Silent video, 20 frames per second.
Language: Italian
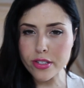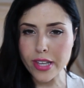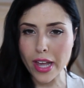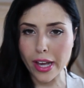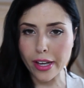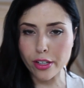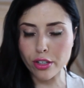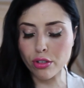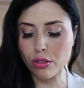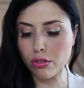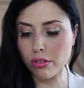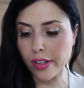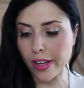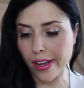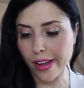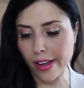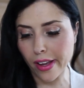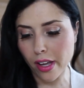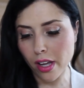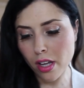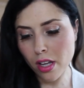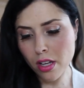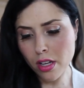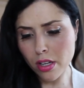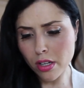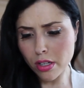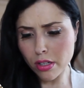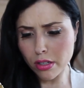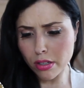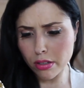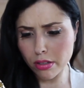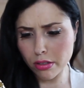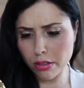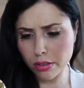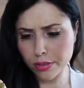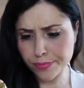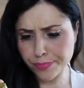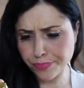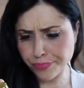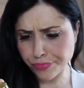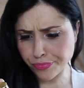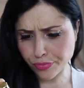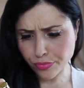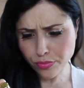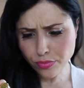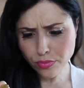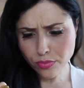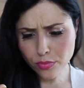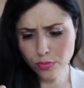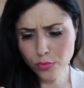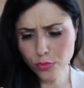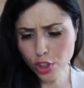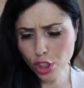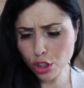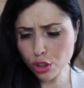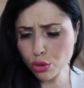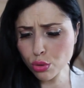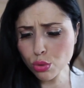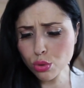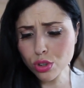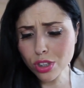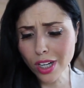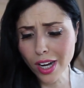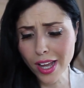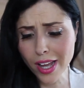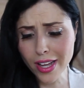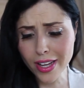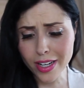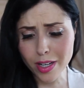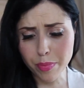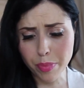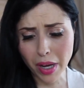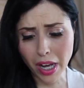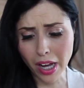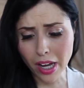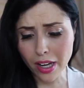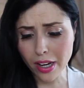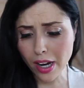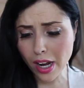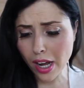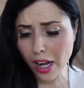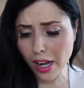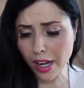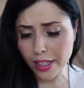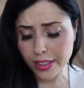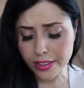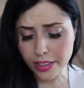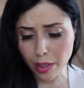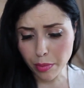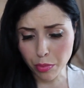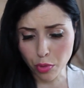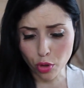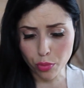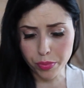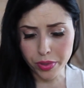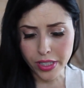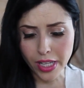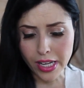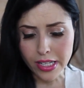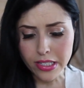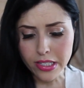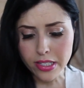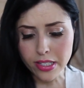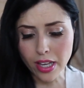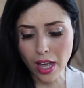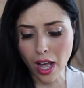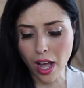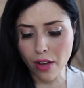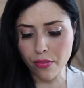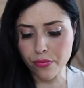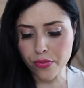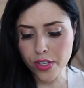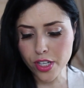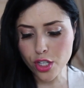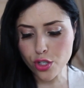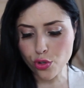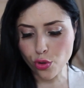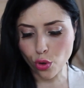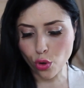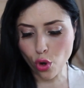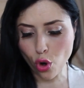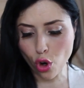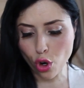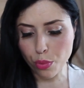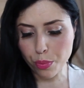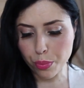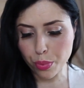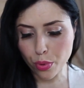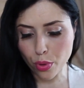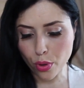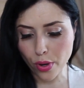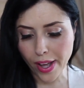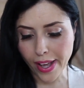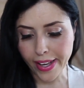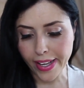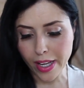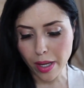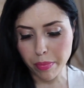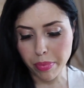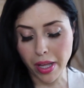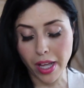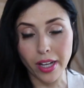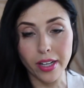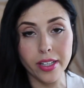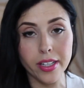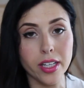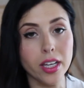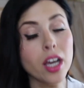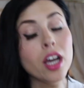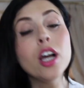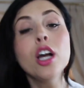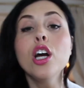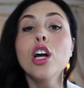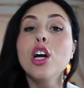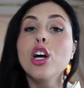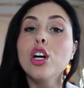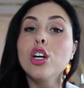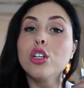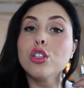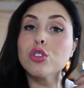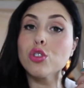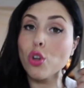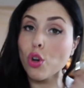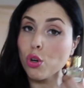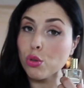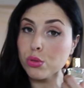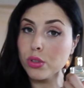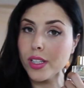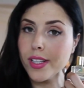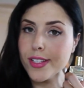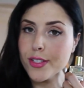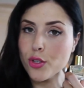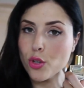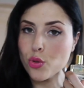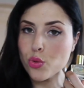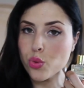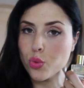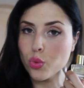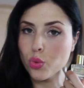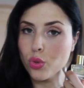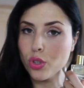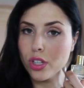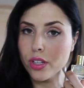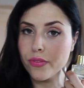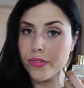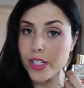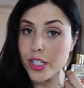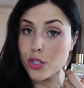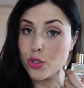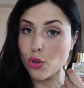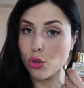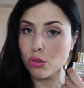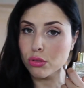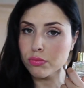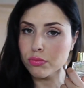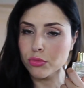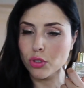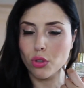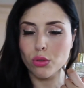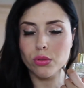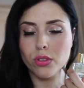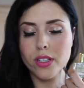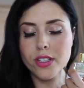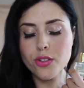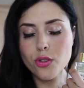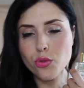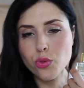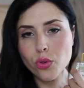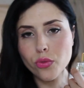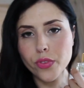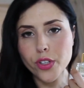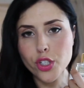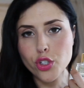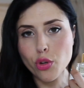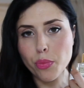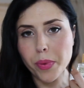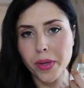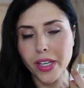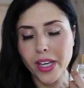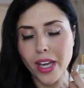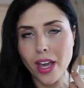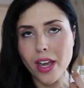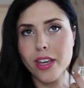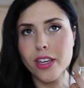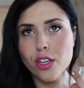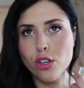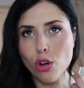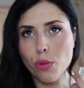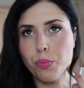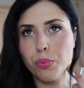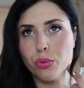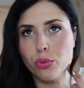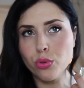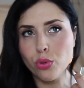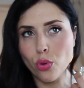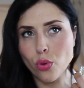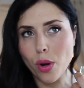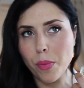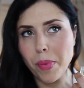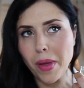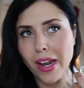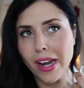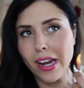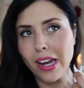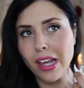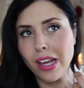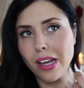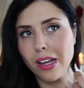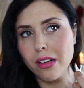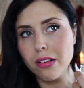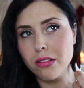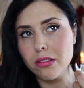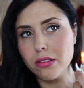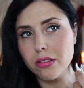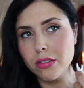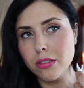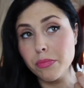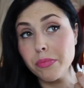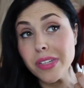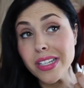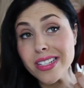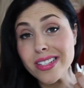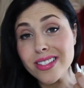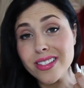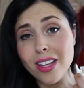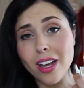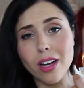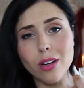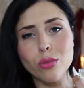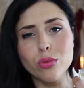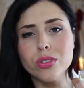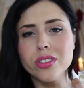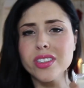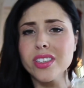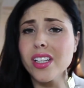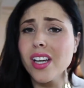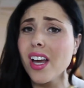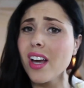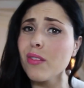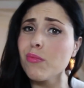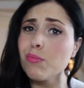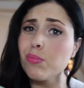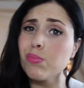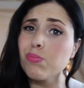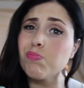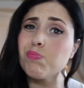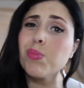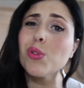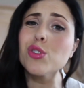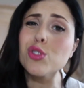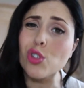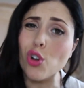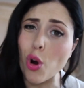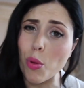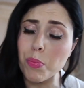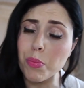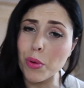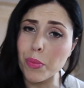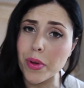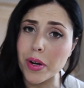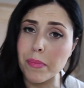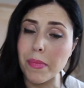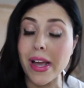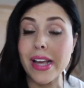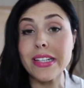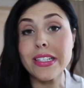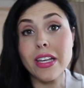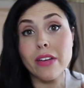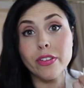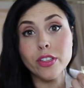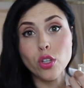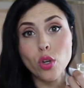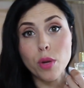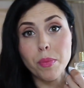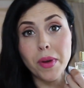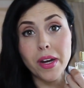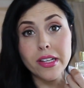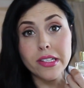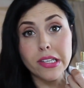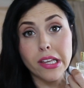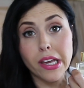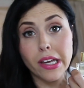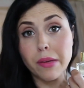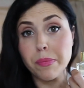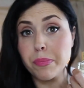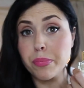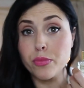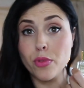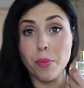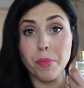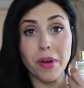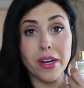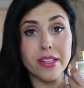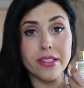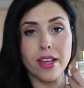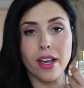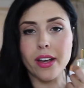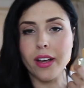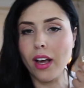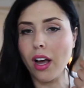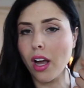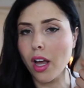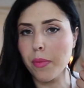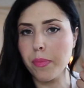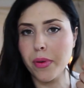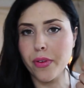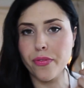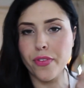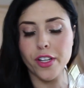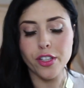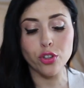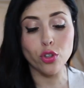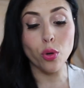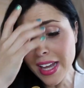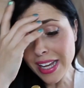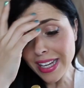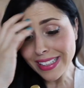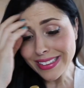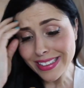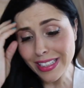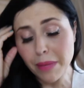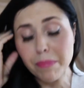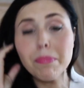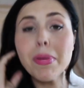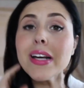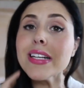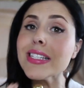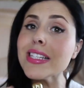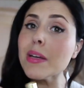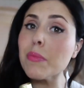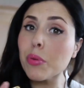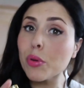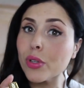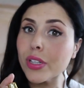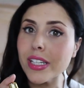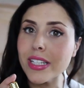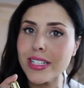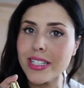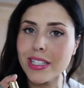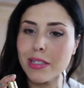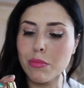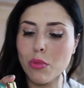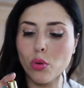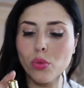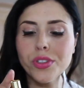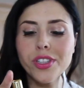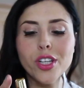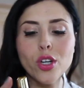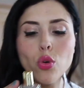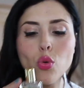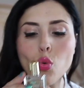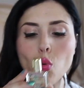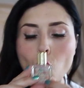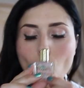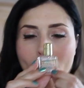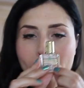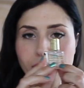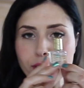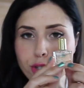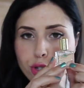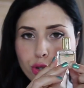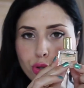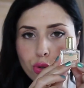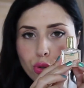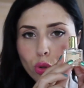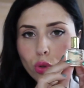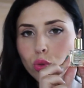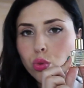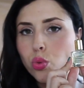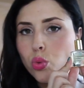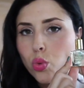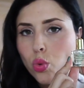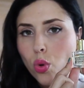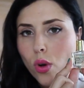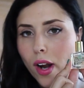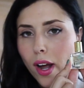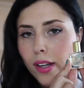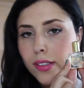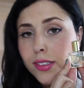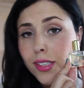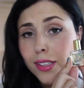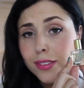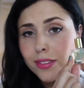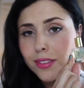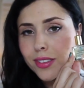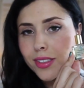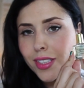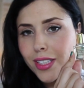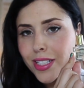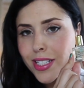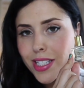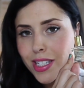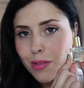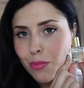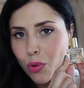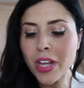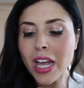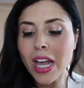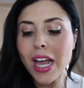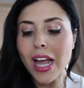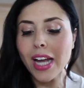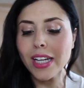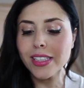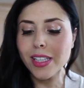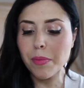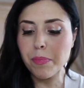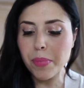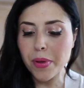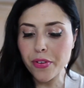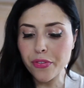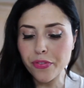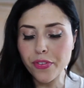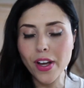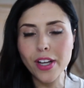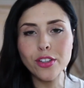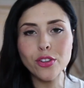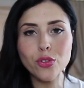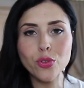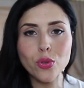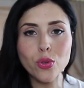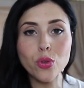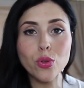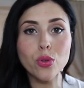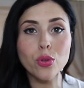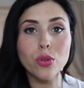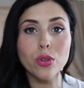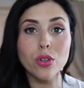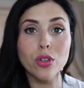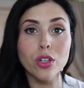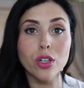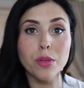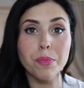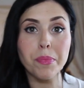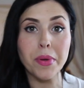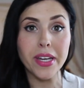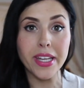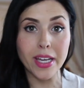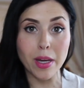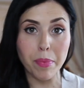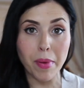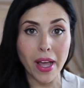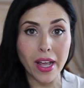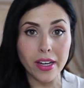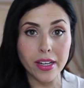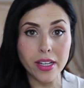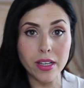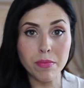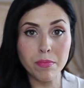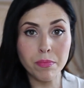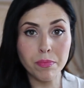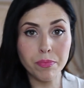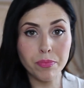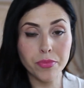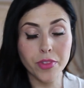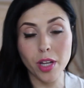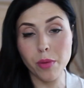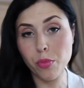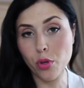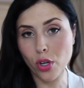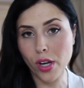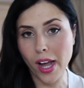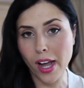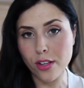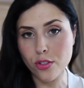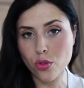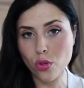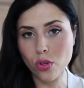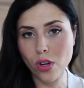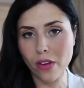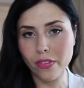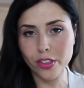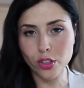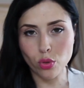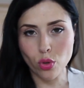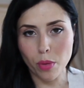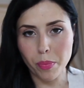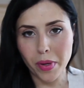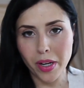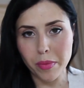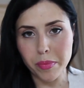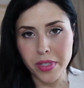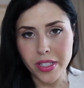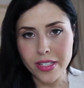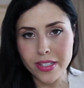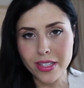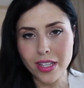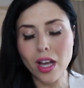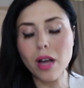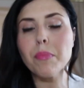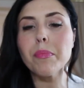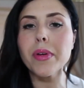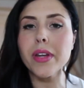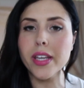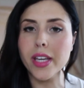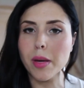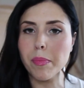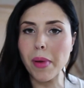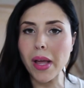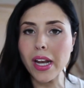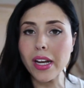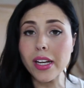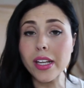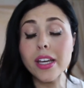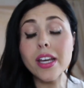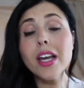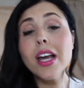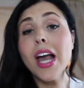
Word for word: secco che... Ehm, nutre, ripara e dà morbidezza a viso, corpo e capelli. Non lo utilizzo sul viso, non lo utilizzo sul viso perché io appunto ho una pelle eh, mista, quindi è un po' troppo per me. Se avete una pelle, sec una pelle secca è perfetto, ne basta pochissimo, quindi questo dura tantissimo ed è perfetto eh, per i capelli, nel mio caso, avendo una pelle mista, per i capelli